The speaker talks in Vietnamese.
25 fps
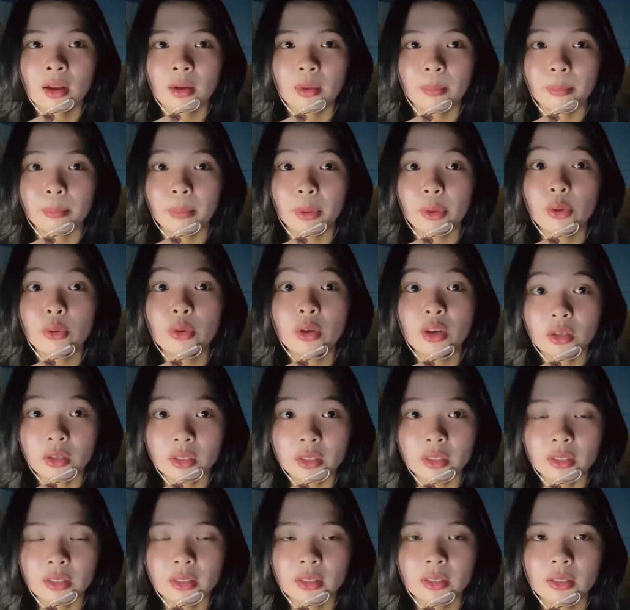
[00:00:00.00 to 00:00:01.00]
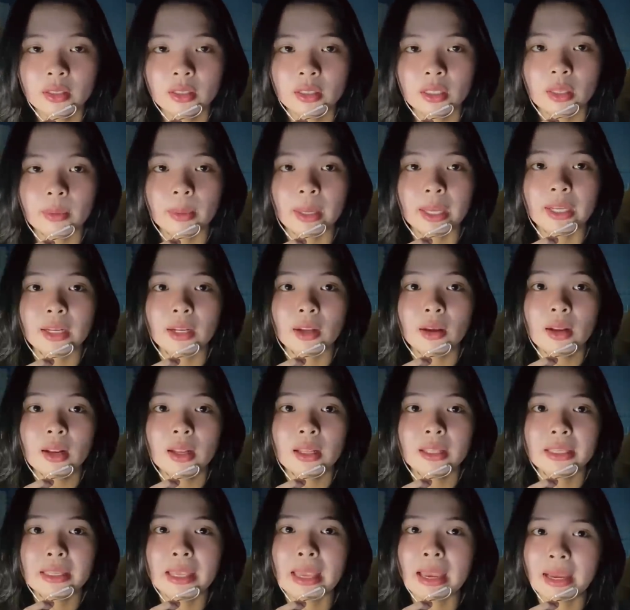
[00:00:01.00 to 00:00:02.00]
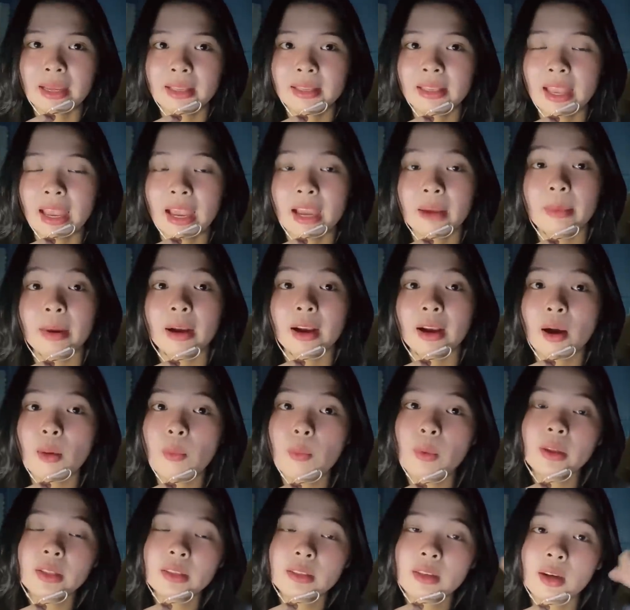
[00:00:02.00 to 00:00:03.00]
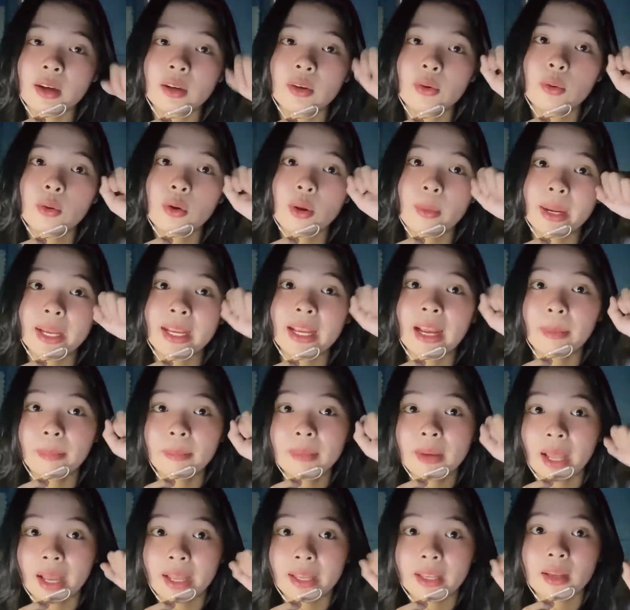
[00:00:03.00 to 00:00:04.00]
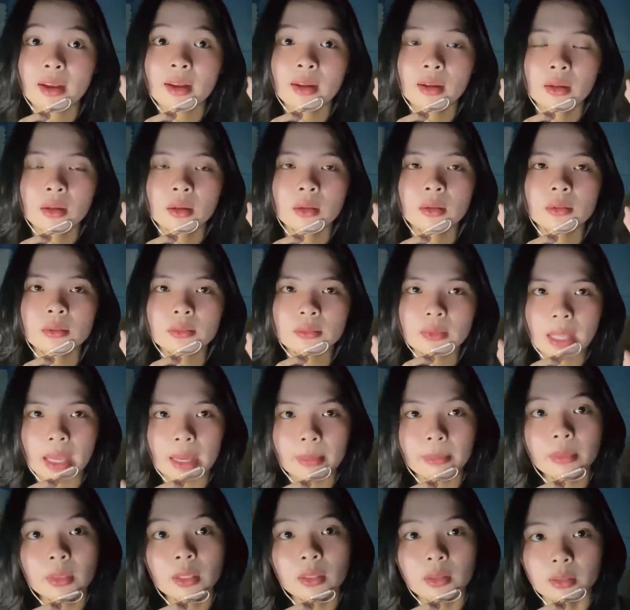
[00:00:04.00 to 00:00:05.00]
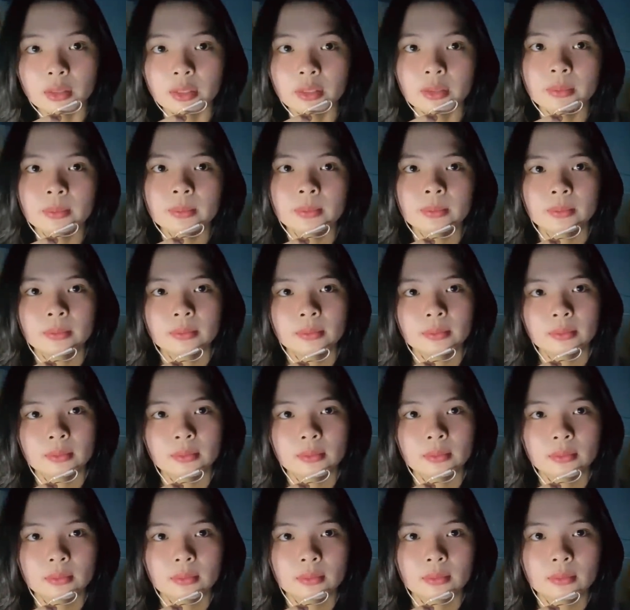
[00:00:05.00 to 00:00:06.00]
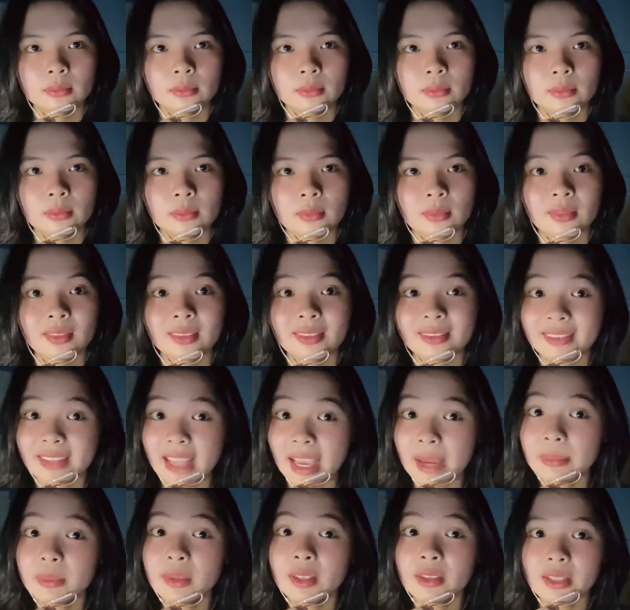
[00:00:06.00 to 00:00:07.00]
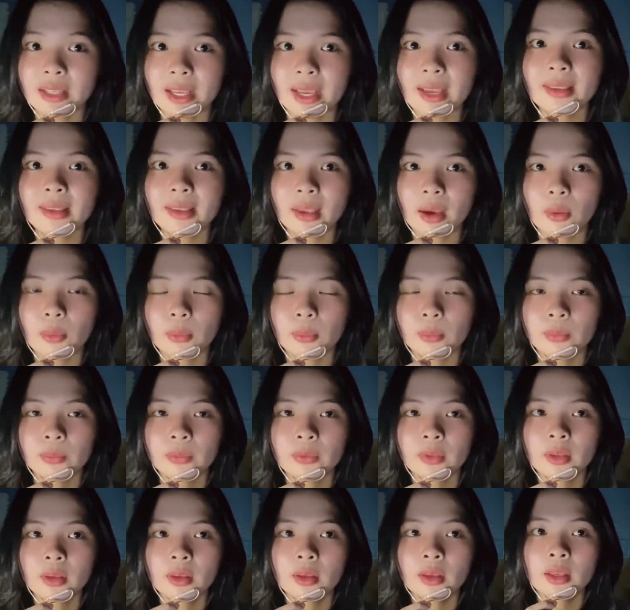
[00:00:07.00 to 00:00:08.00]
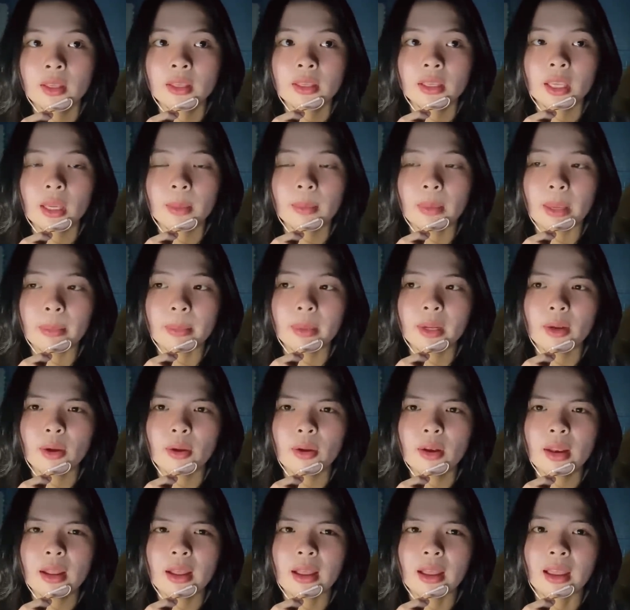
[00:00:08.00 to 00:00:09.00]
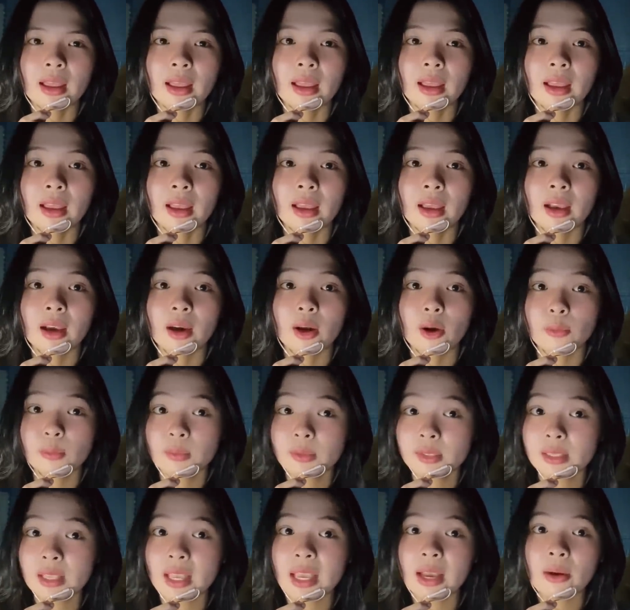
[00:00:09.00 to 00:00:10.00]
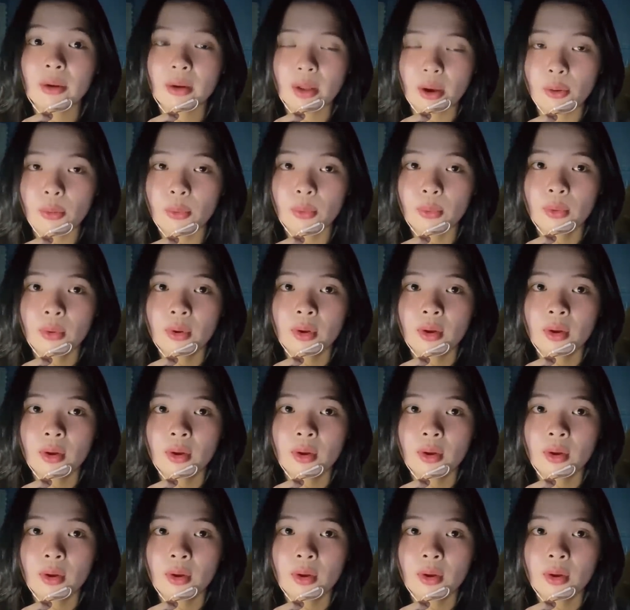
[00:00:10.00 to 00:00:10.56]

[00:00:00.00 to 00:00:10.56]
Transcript: ừ, bao nhiêu người thì bạn nói là dạ dạ bạn khóc quá trời luôn rồi bạn ngẫm lại á tám người tám người khác nhau cái mẹ mới nói là không sao đâu